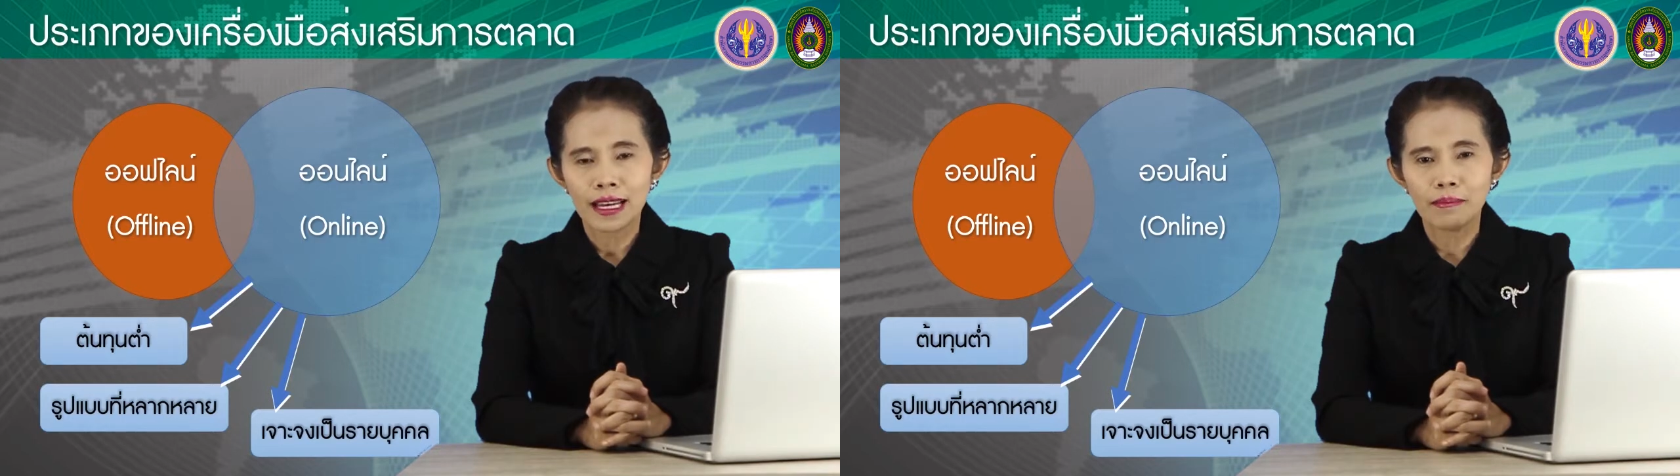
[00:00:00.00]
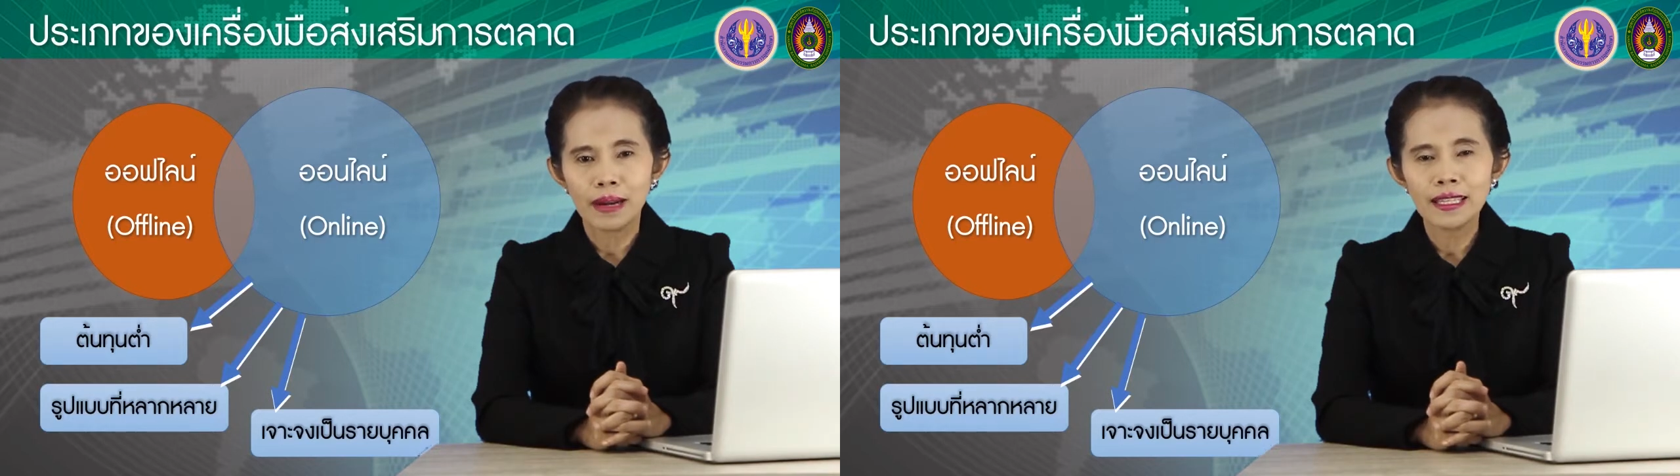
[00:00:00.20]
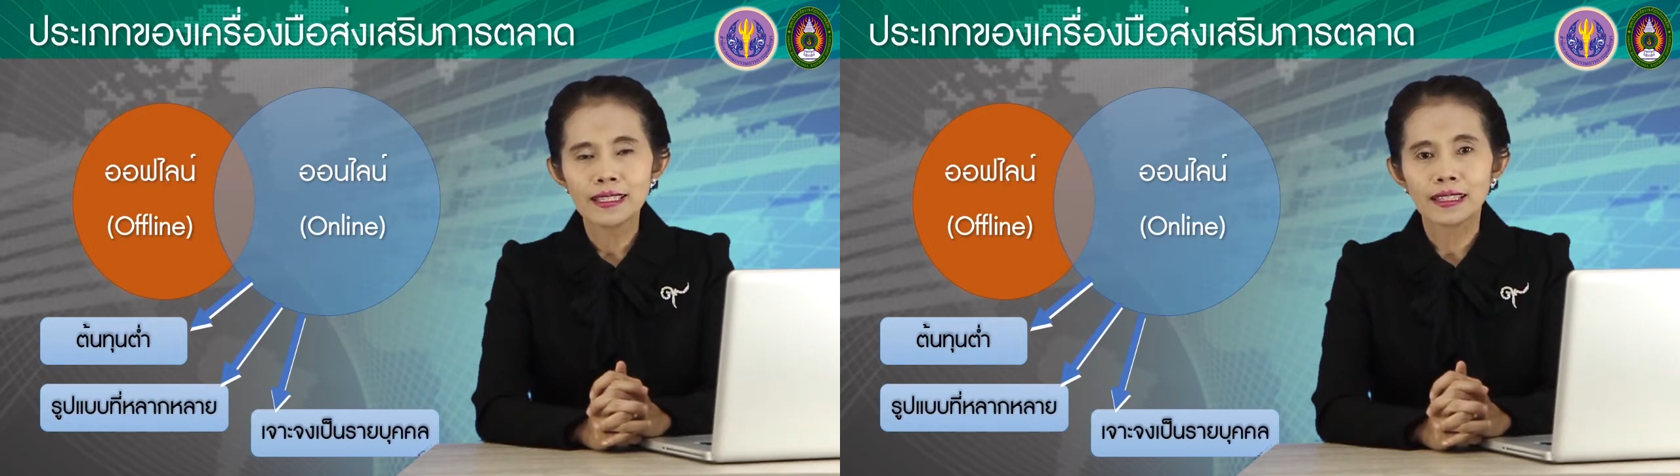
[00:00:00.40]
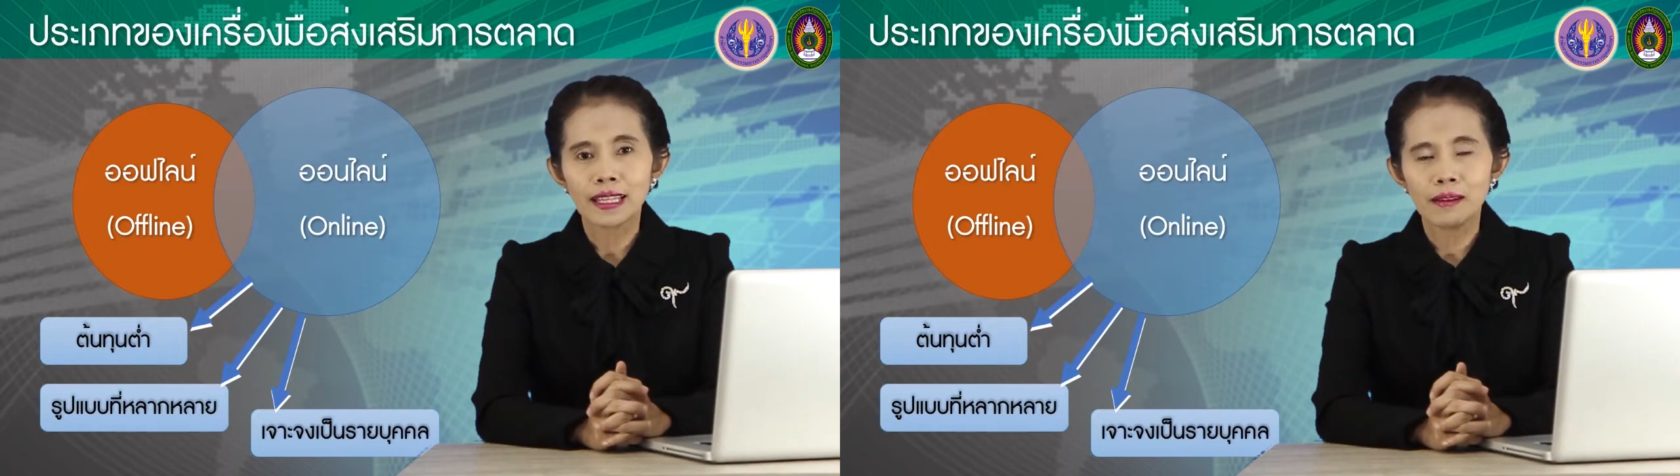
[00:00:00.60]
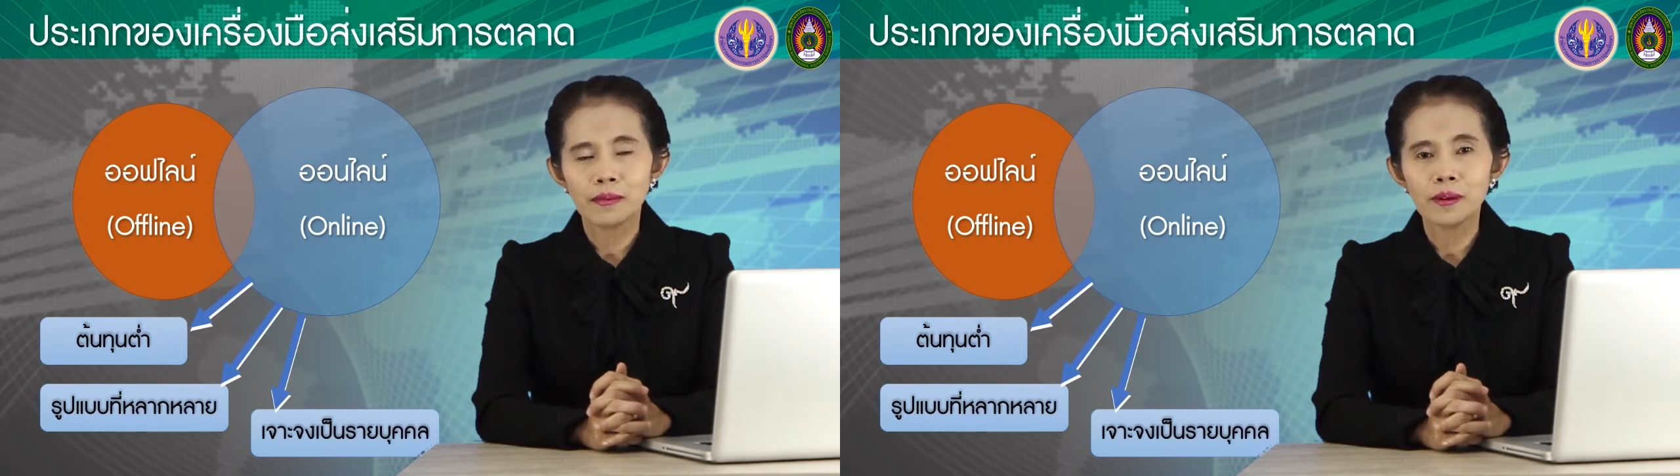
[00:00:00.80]
สามารถจัด
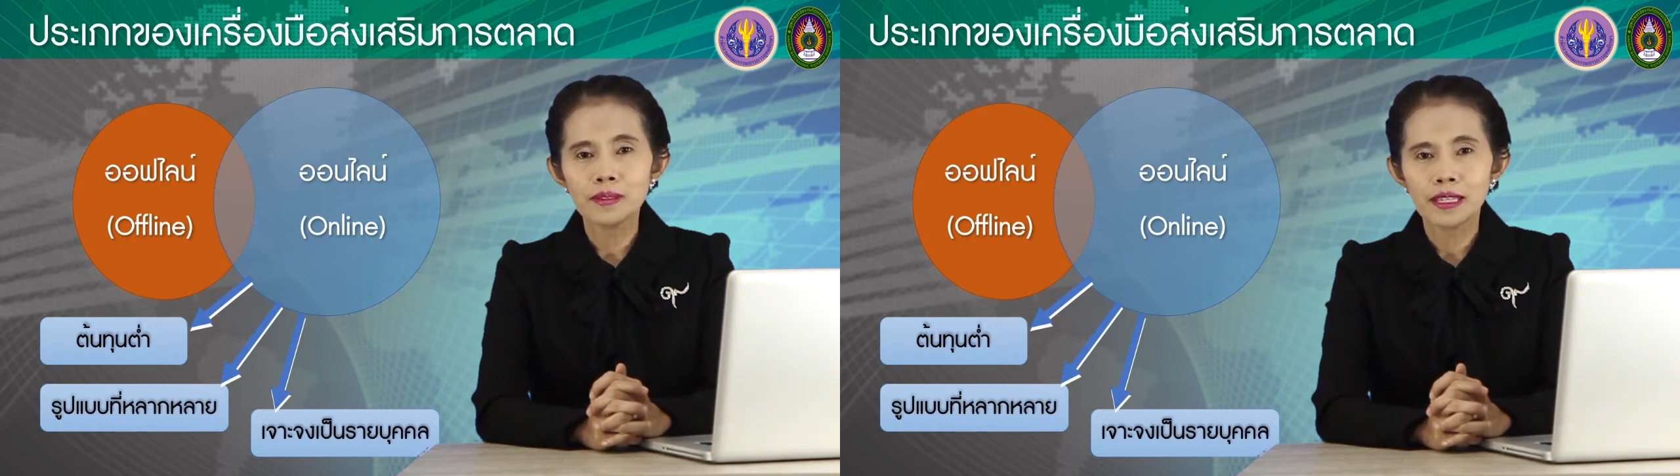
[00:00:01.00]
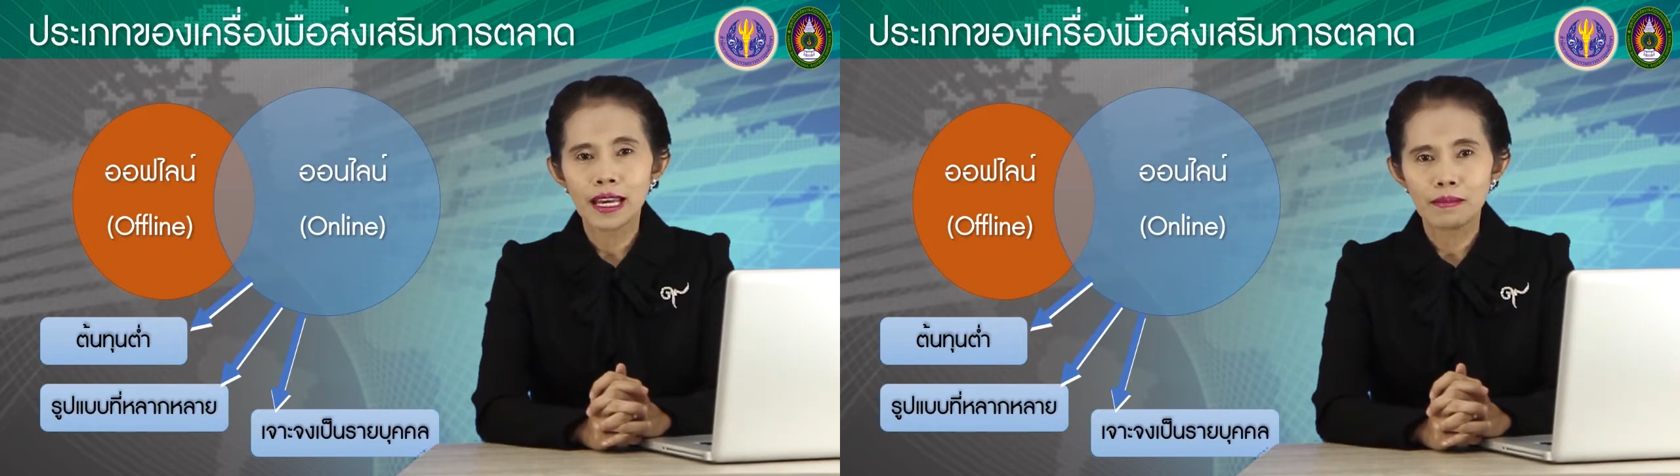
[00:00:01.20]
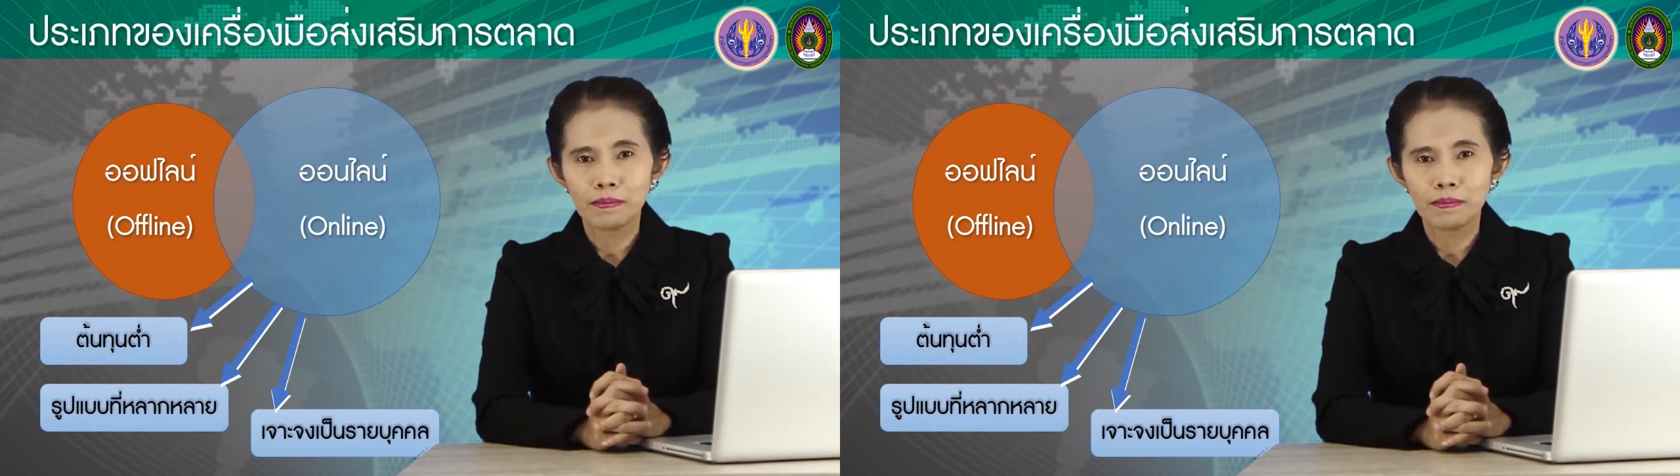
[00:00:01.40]
ทำโฆษณา